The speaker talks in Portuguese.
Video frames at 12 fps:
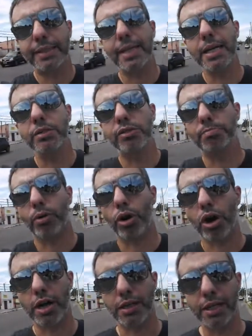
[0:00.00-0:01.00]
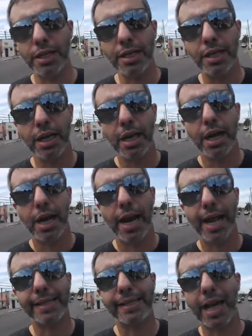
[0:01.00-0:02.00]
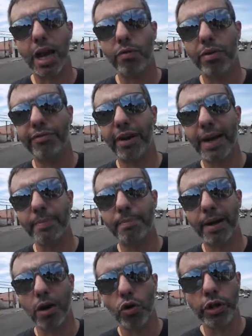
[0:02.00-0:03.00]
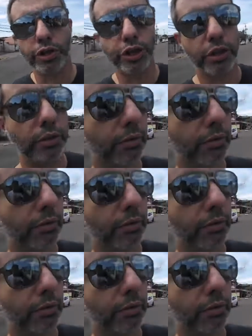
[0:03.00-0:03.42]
transborda, essa água vai para onde?